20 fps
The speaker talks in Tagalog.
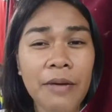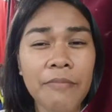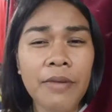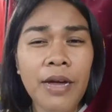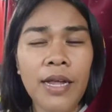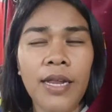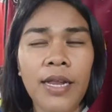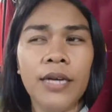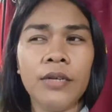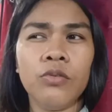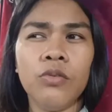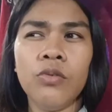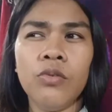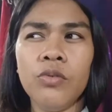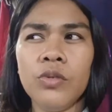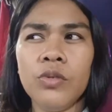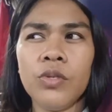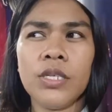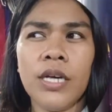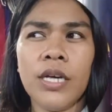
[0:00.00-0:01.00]
tama lang
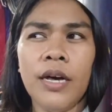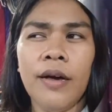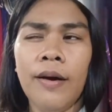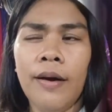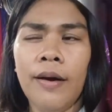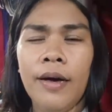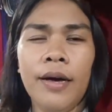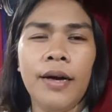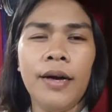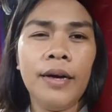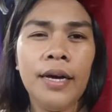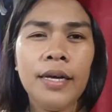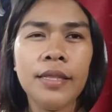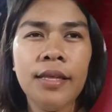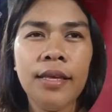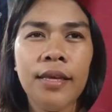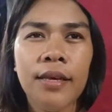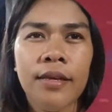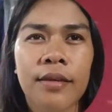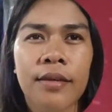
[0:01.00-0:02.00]
doon sa
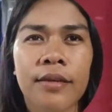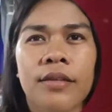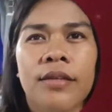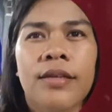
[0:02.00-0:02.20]
ating